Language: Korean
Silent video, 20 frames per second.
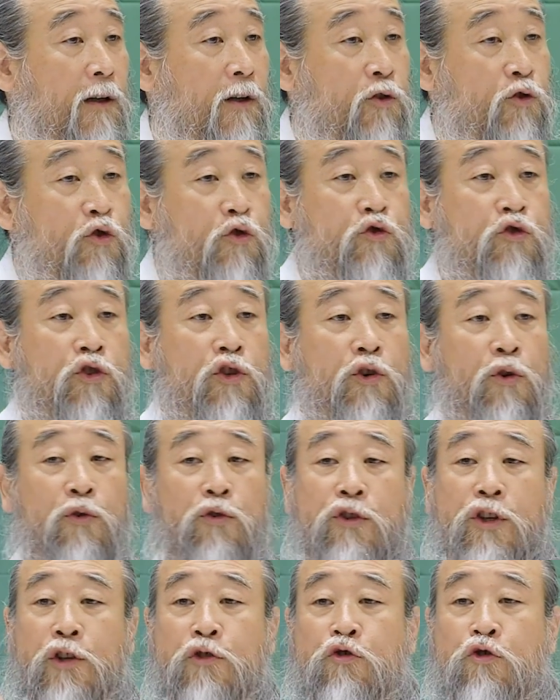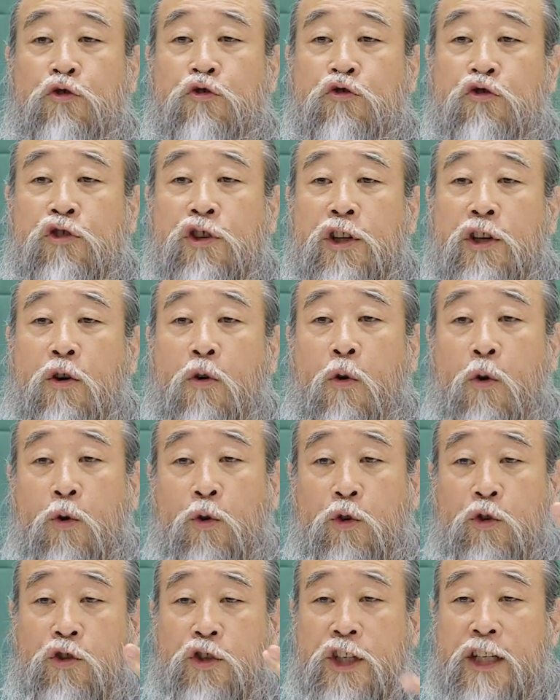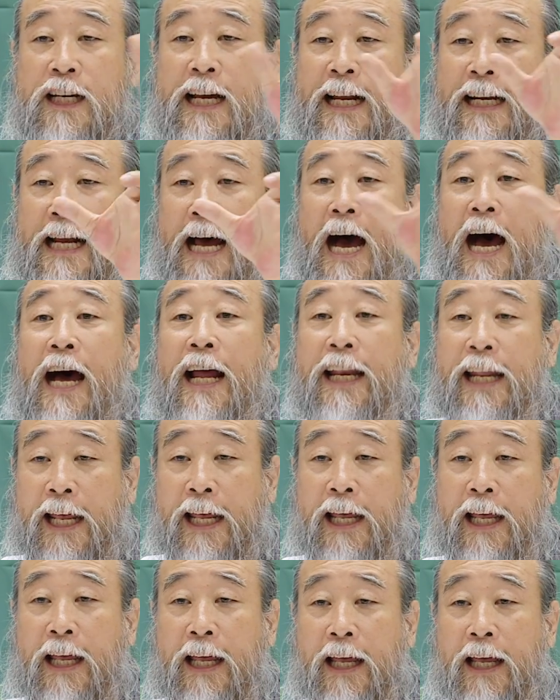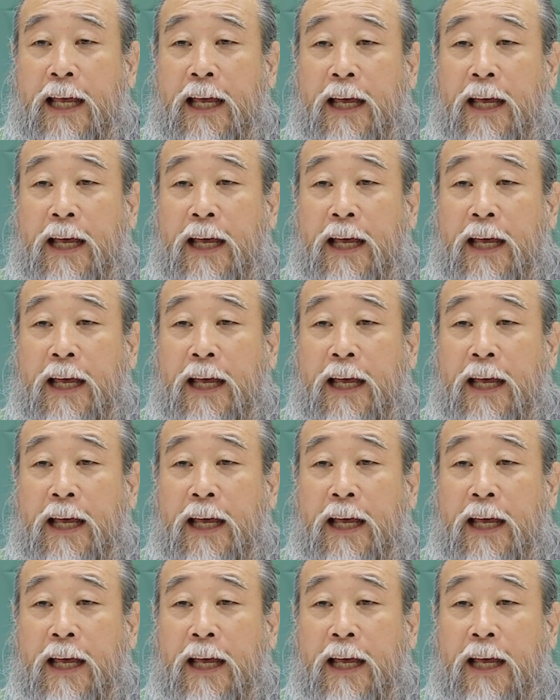수축이 오는데 수축이 올 시간 안에